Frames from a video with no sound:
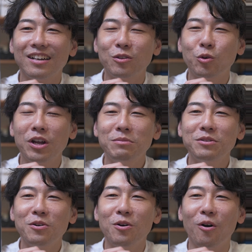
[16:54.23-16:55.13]
ドラム
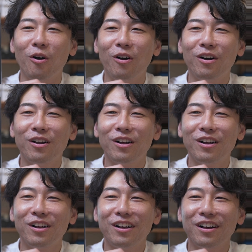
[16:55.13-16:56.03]
の
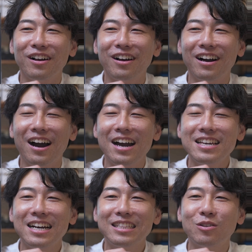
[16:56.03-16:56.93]

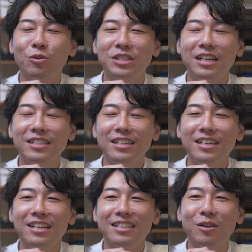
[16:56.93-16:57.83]
ハイハットの
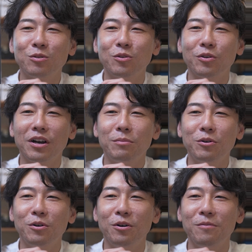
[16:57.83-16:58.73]
シャンシャンシャンって音とか
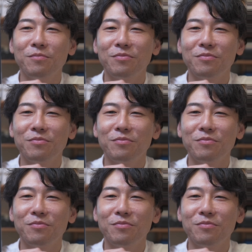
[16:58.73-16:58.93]
も、